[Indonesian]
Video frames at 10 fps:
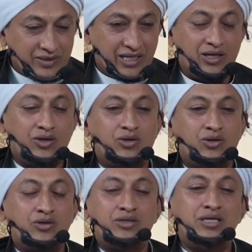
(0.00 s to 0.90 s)
Kalau
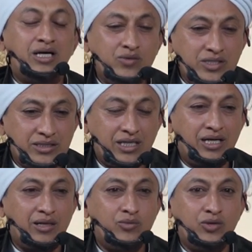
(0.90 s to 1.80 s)
oh iya wes
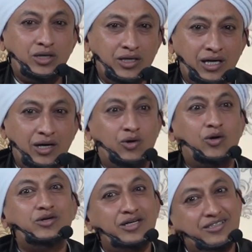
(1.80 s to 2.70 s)
alhamdulillah,
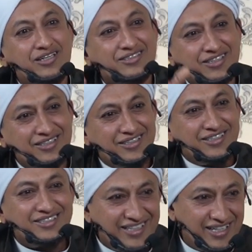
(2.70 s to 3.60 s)
oh udah selesai jadi
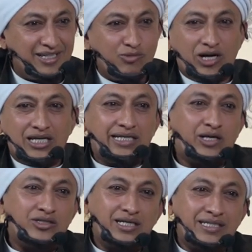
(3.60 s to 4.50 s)
istri Anda bukan
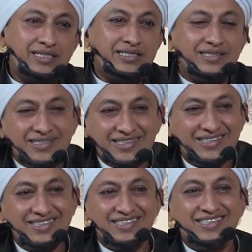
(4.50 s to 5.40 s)
calon lagi.
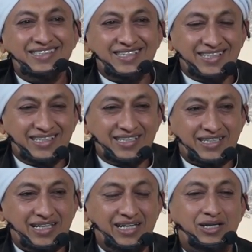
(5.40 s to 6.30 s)
Uh,
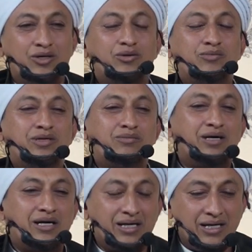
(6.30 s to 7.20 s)
kalau
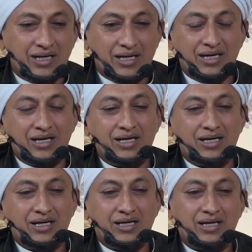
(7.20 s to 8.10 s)
memang
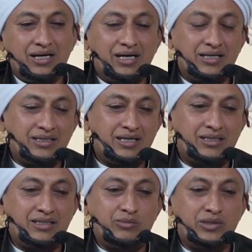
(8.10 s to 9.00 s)
uh, Anda
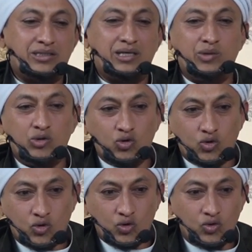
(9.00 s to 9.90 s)
diminta
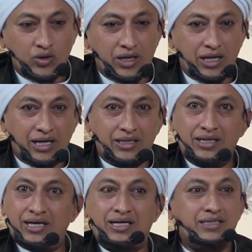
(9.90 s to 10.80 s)
menunggu
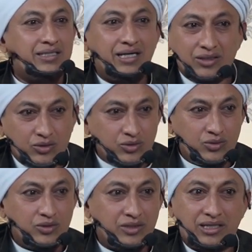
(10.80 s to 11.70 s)
anda akan tahu
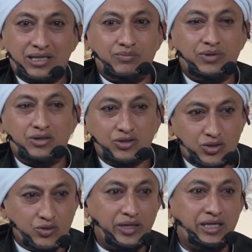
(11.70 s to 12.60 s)
kenapa
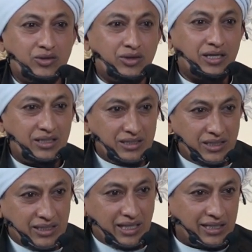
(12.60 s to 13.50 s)
kok cuek itu akan
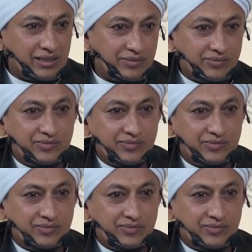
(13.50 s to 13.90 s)
diceritakan.